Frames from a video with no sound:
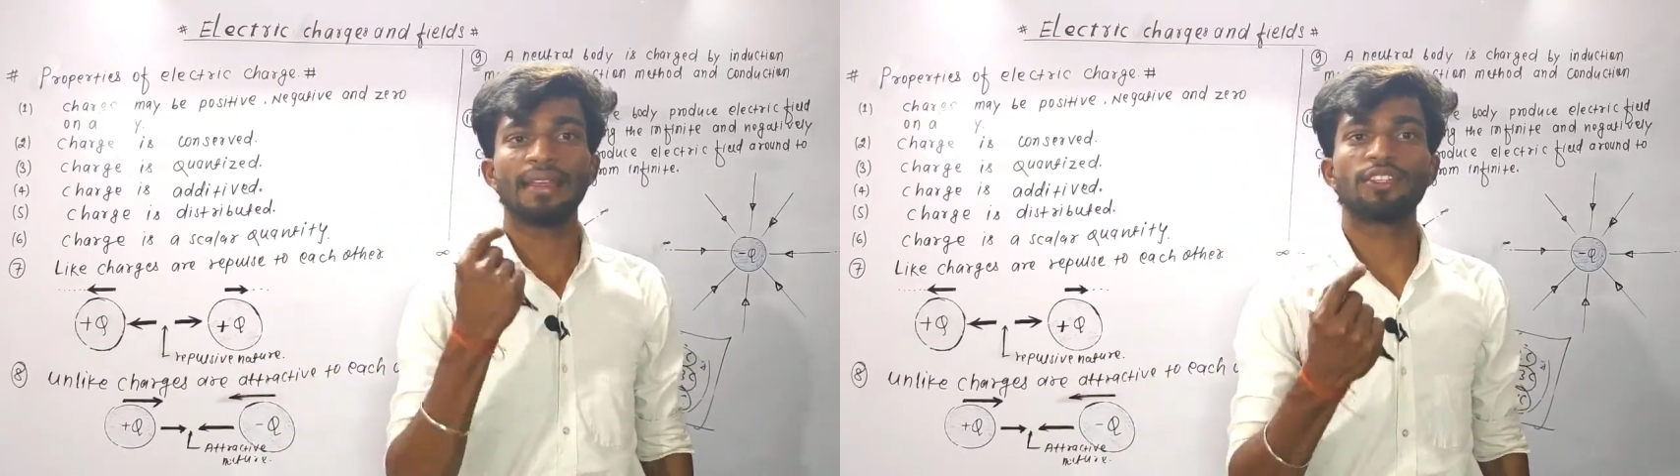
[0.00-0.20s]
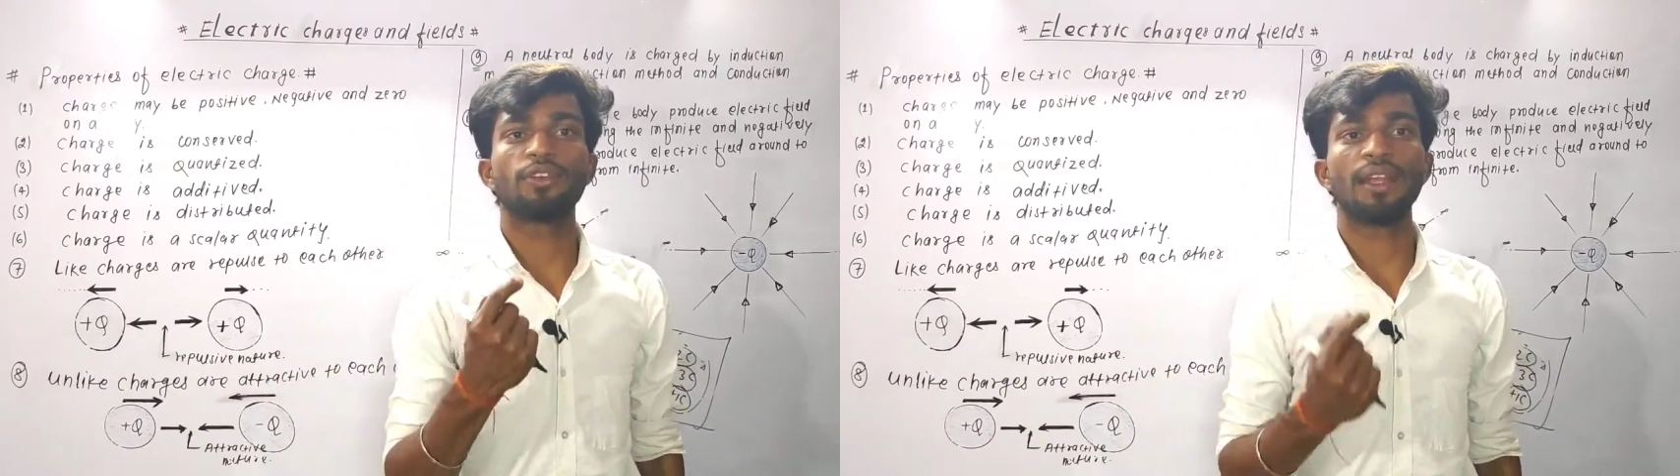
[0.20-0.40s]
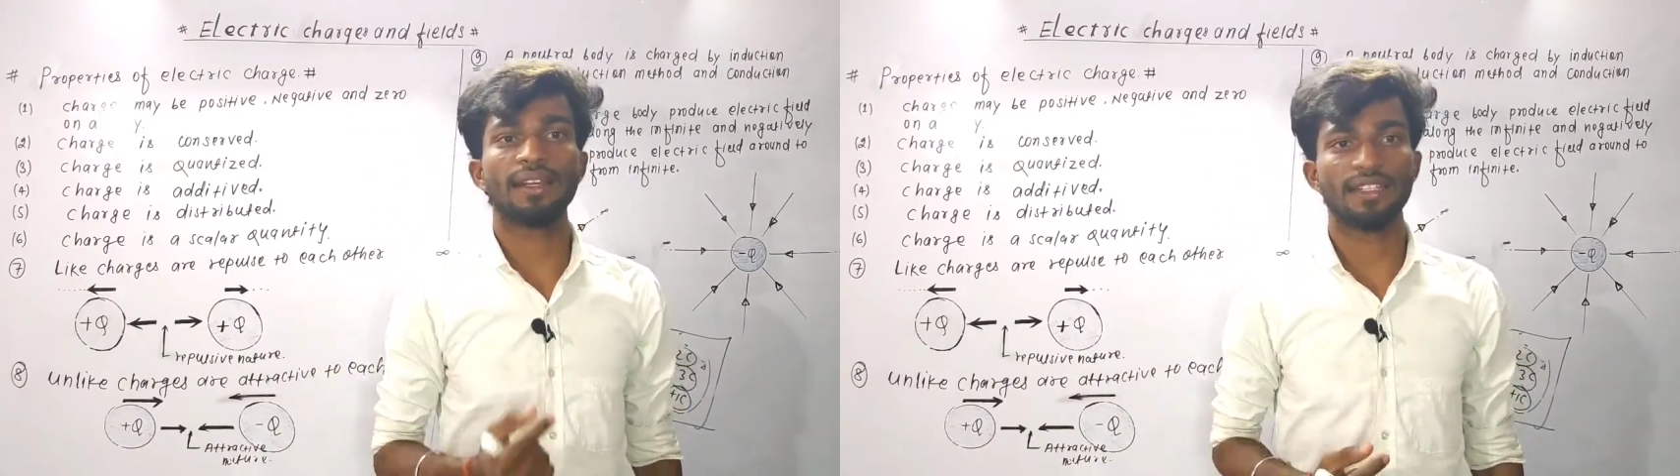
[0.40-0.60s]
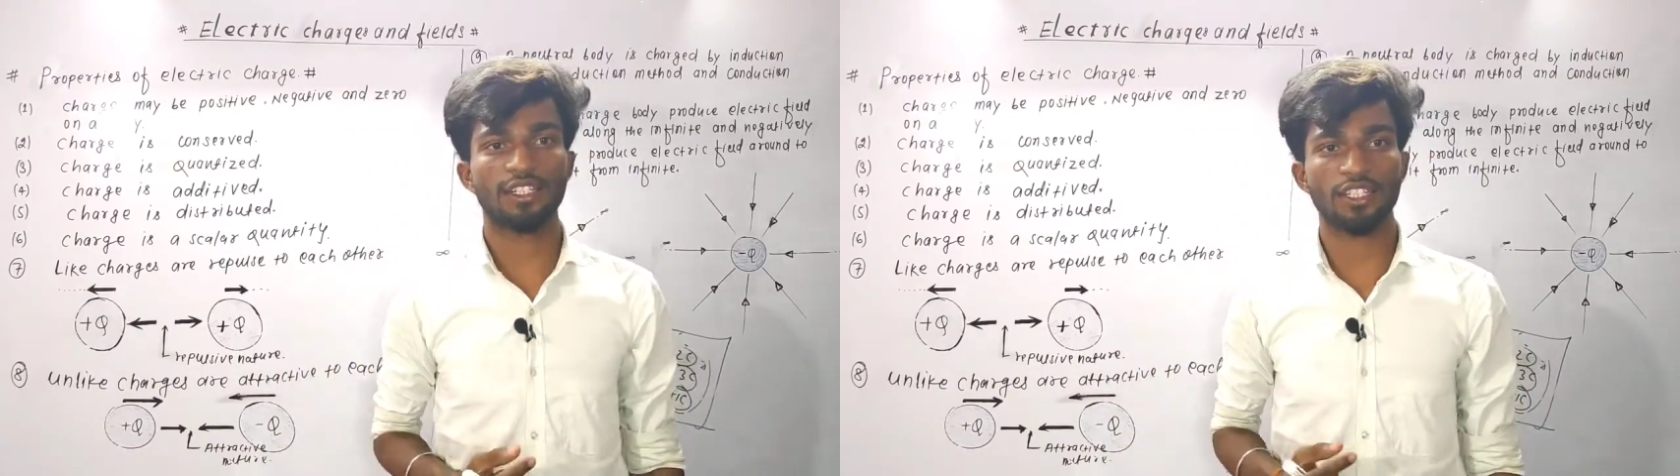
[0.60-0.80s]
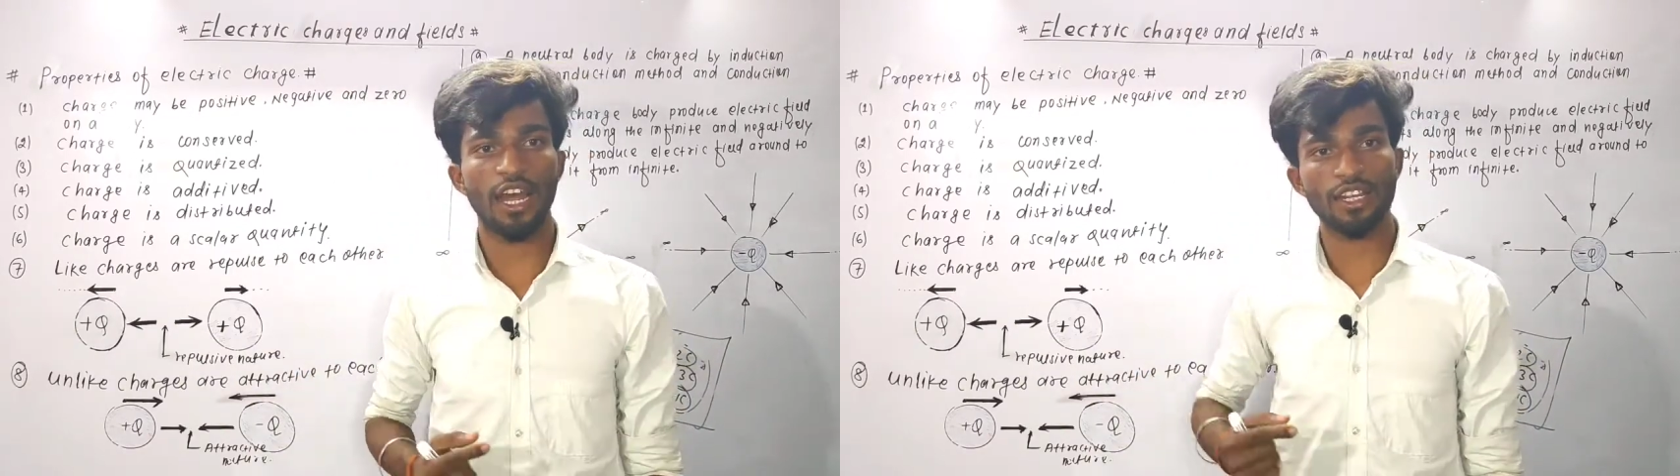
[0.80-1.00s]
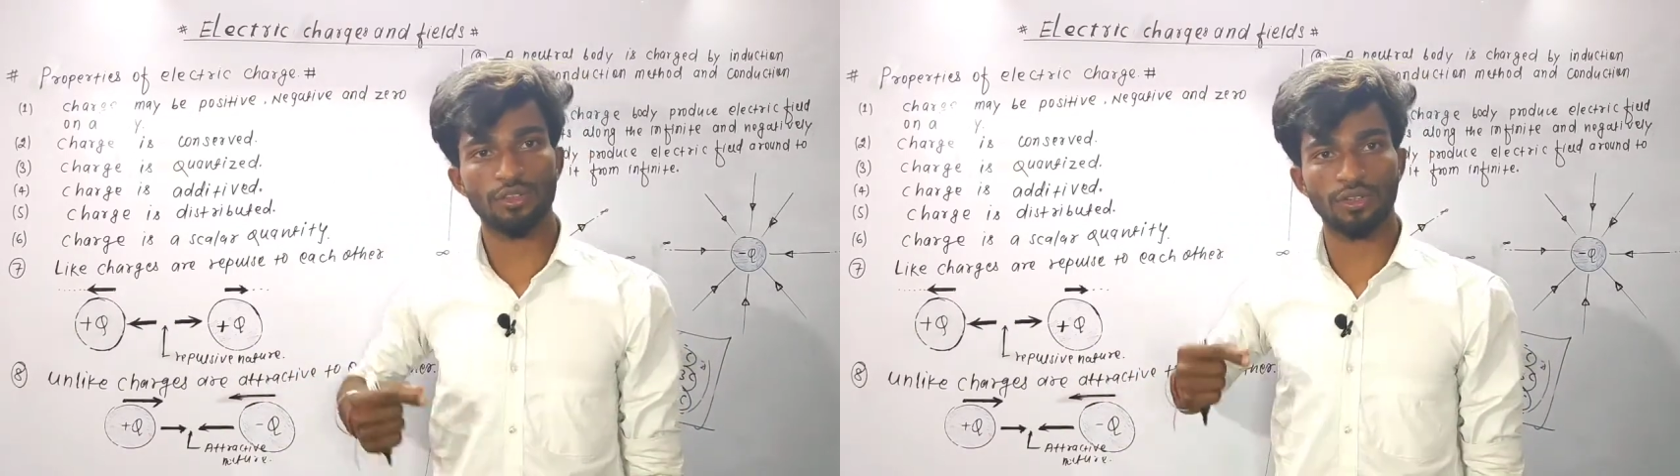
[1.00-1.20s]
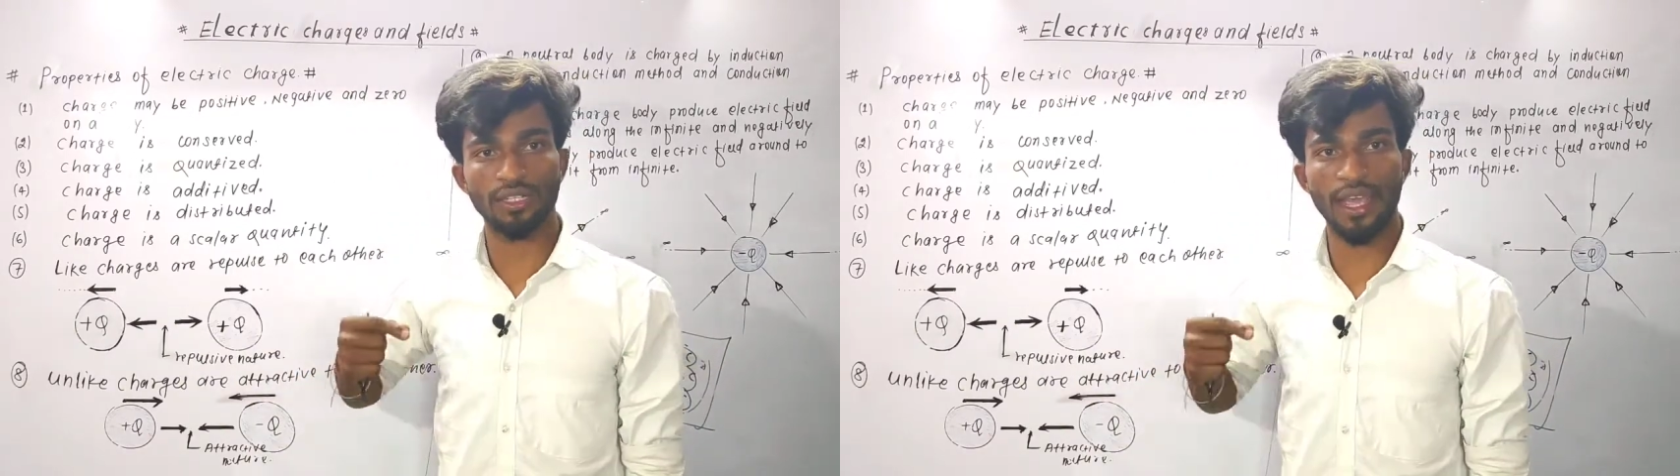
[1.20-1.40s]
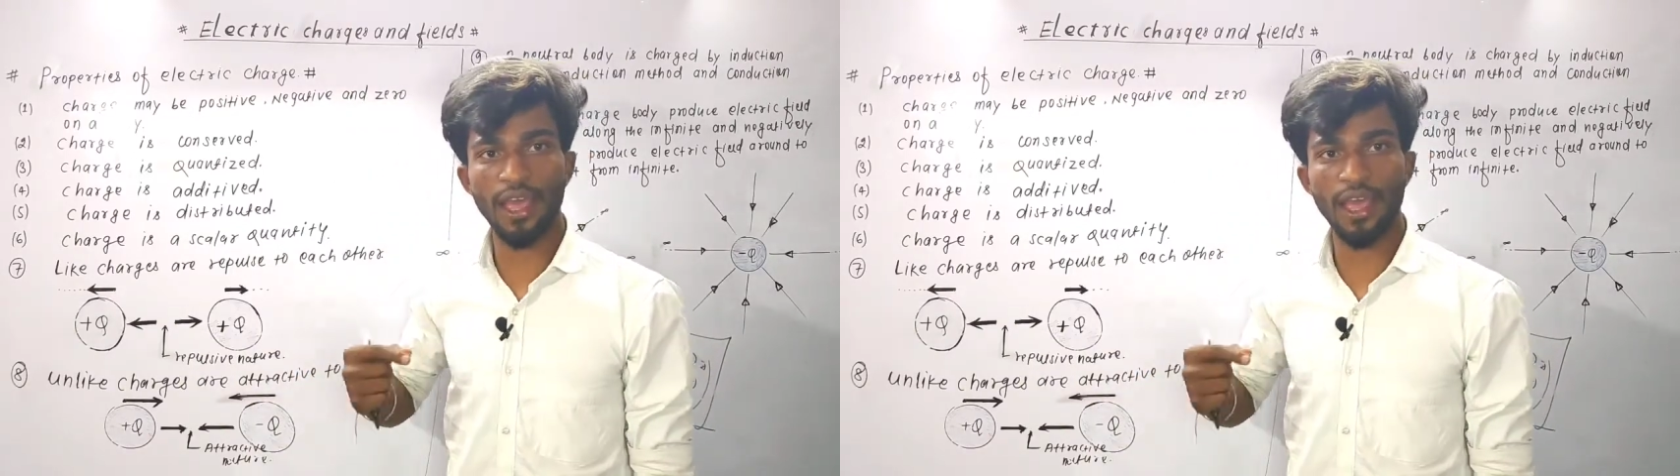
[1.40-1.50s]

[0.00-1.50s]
कि जो इलेक्ट्रिक चार्ज होती